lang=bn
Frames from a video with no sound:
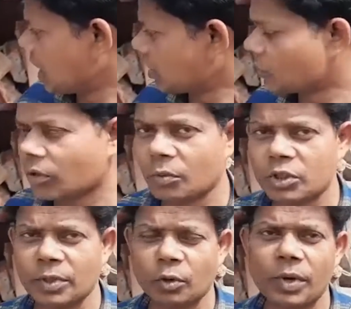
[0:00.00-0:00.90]
এখন গরম
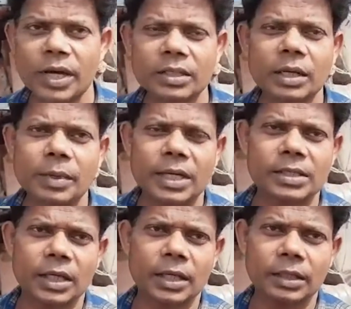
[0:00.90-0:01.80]
সময় একটু পাখার চাপ কাজ
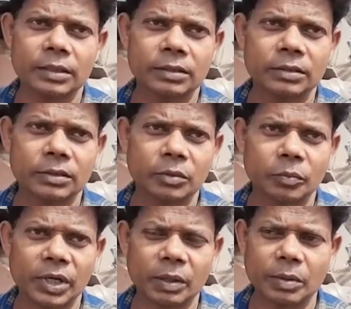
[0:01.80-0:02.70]
থাকে
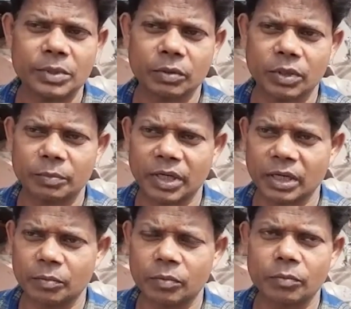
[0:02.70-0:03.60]
পাখা ব্যবসা করি
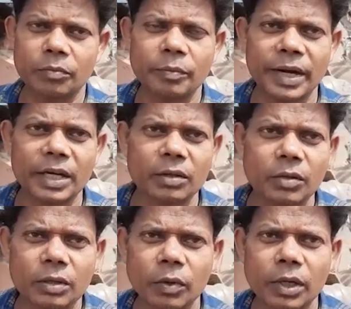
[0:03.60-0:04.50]
পাখার ব্যান্ডিং
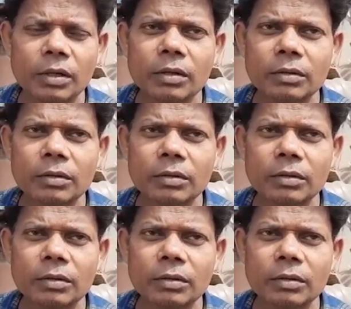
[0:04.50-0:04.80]
করি কয়েল